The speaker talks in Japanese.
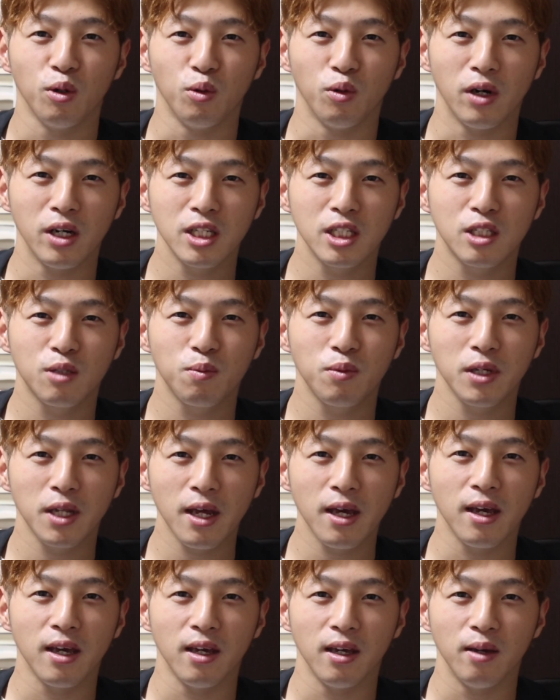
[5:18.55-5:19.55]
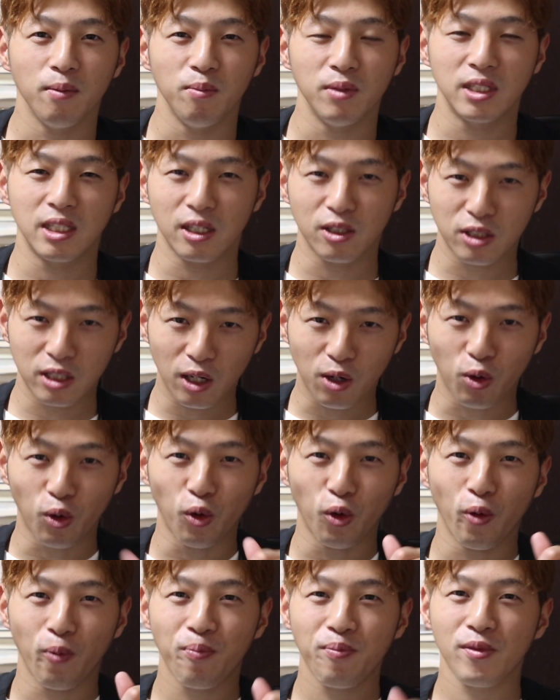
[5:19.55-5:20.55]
ワイスピでめちゃくちゃこ